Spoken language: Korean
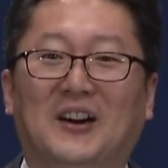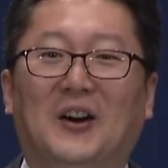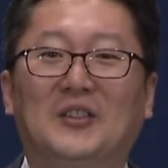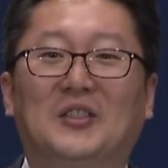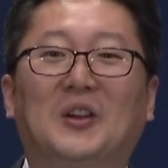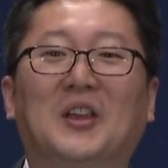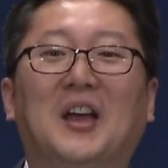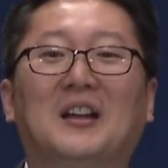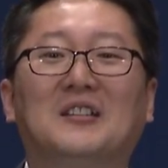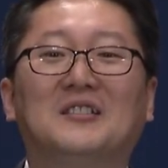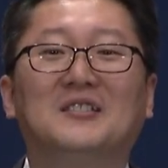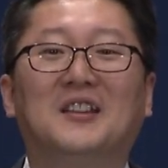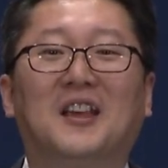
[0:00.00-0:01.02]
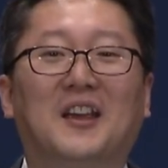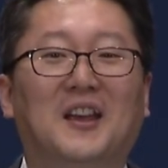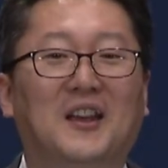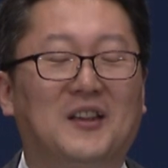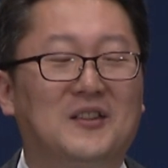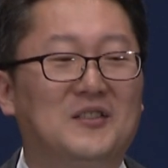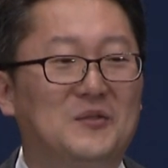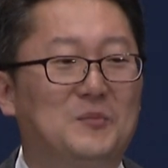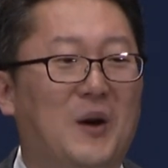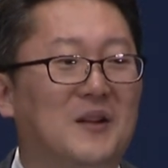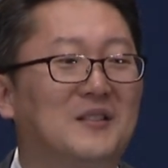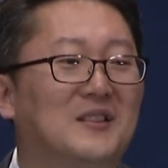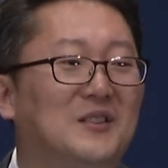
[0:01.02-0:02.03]
어떻게 하는 게
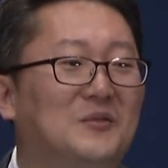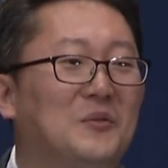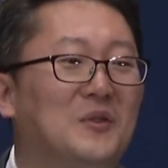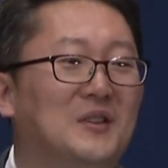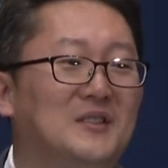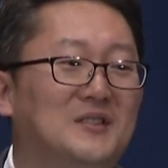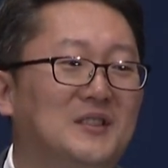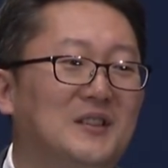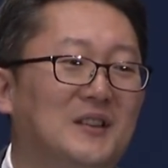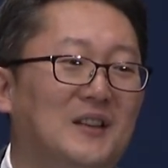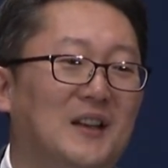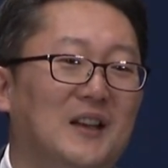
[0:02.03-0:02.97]
바른 기도인지